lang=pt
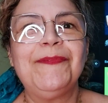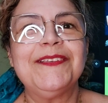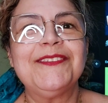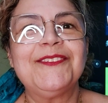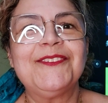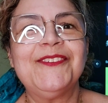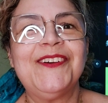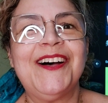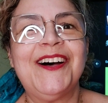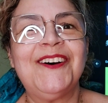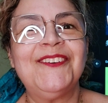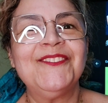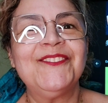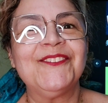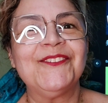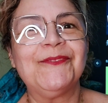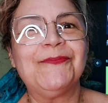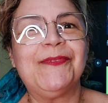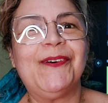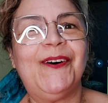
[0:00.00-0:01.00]
pessoal,
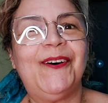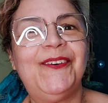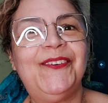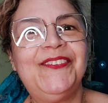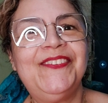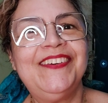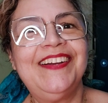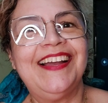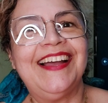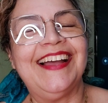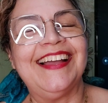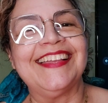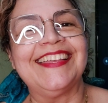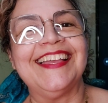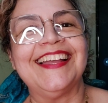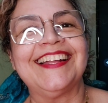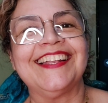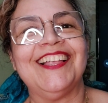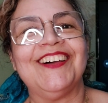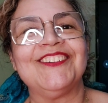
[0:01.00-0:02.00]
tudo bom?
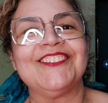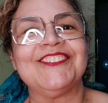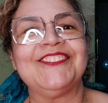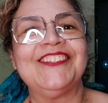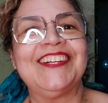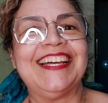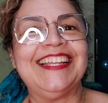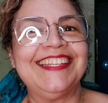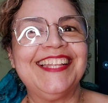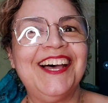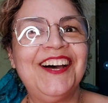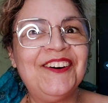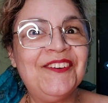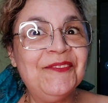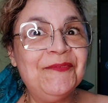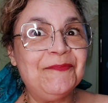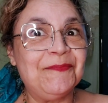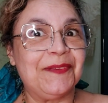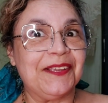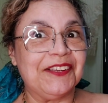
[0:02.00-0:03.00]
Aqui é a Cláudia do canal
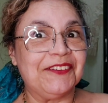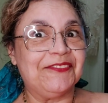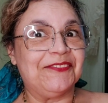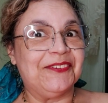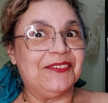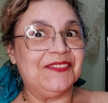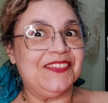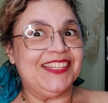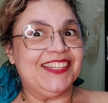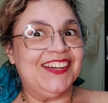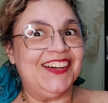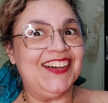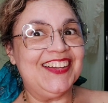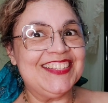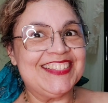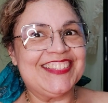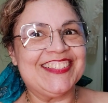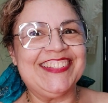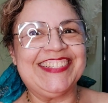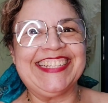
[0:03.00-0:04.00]
Perfume
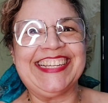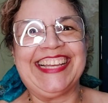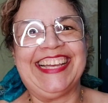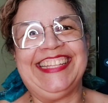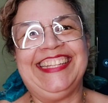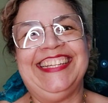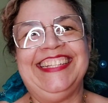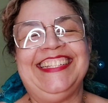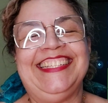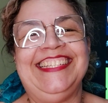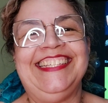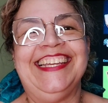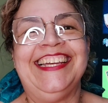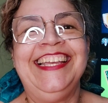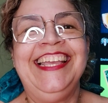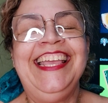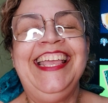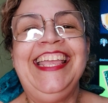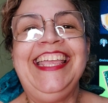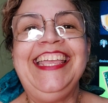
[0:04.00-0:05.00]
Nosso de Cada Dia.
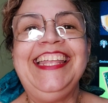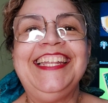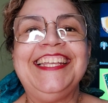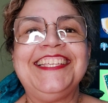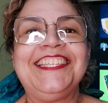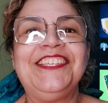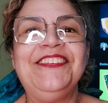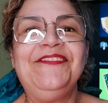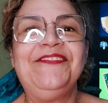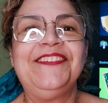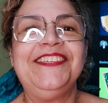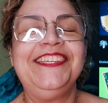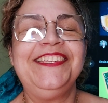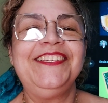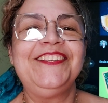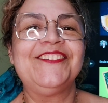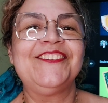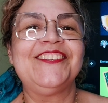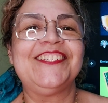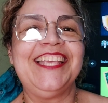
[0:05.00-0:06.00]
E nesse
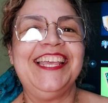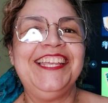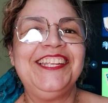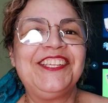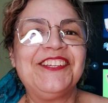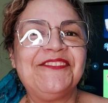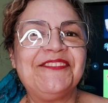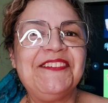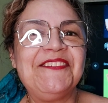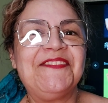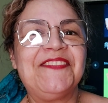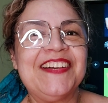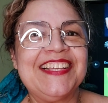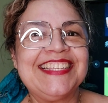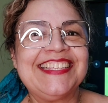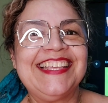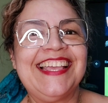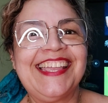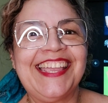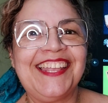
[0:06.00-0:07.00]
vídeo, gente, eu vim
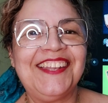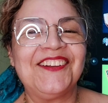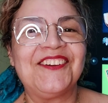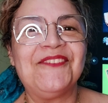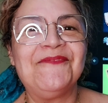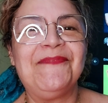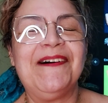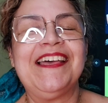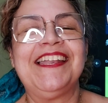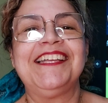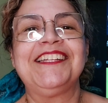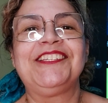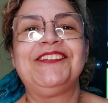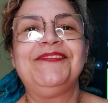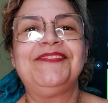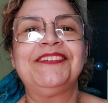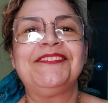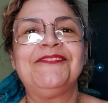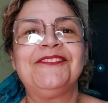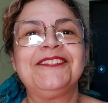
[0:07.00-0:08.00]
fazer aquele
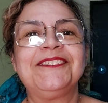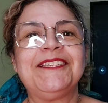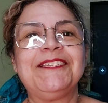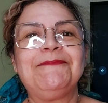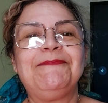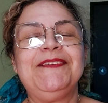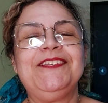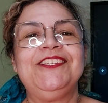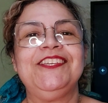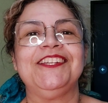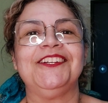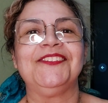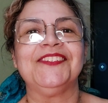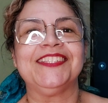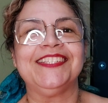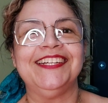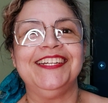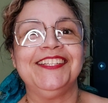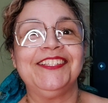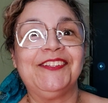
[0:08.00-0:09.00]
comparativo que vocês pediram
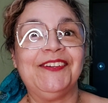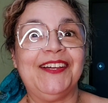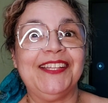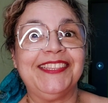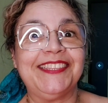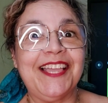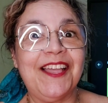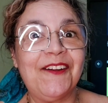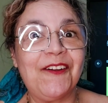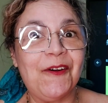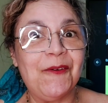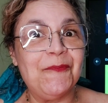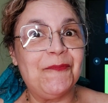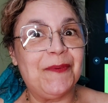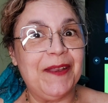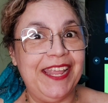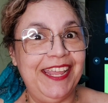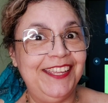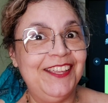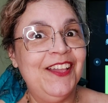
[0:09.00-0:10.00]
tanto. Eu até
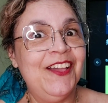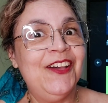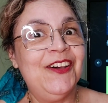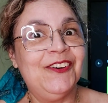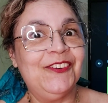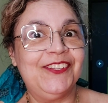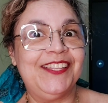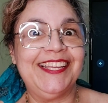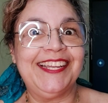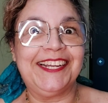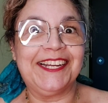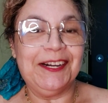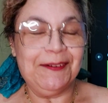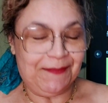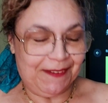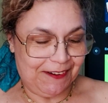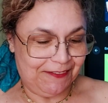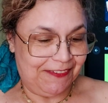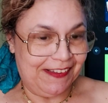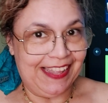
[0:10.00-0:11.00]
comprei o Decan
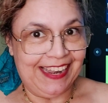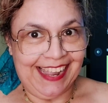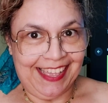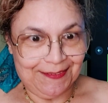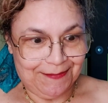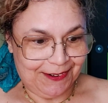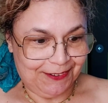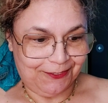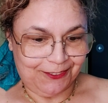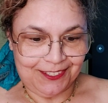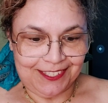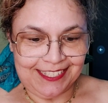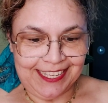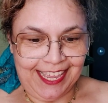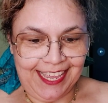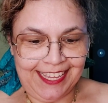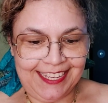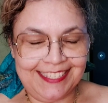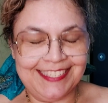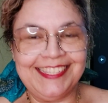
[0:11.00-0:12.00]
para falar para
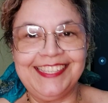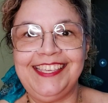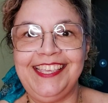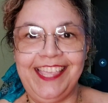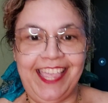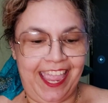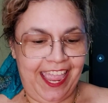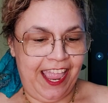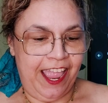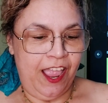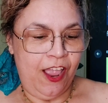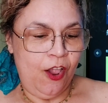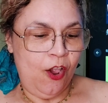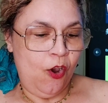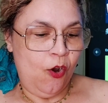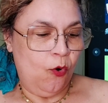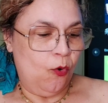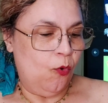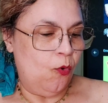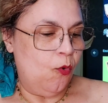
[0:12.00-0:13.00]
vocês, que é
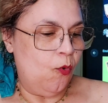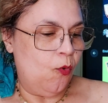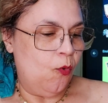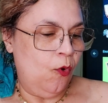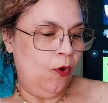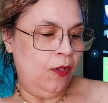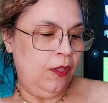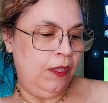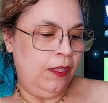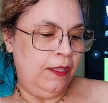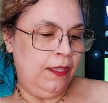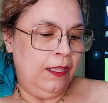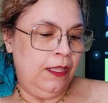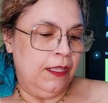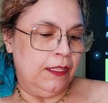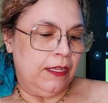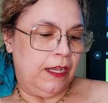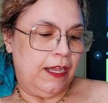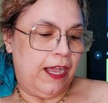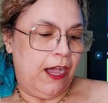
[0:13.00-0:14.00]
o
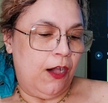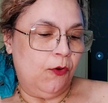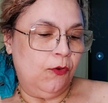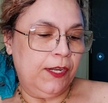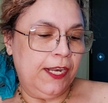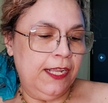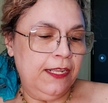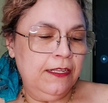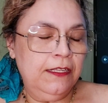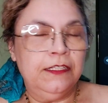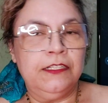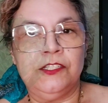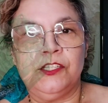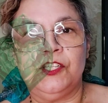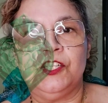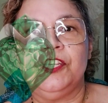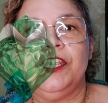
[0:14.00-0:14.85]
Aura de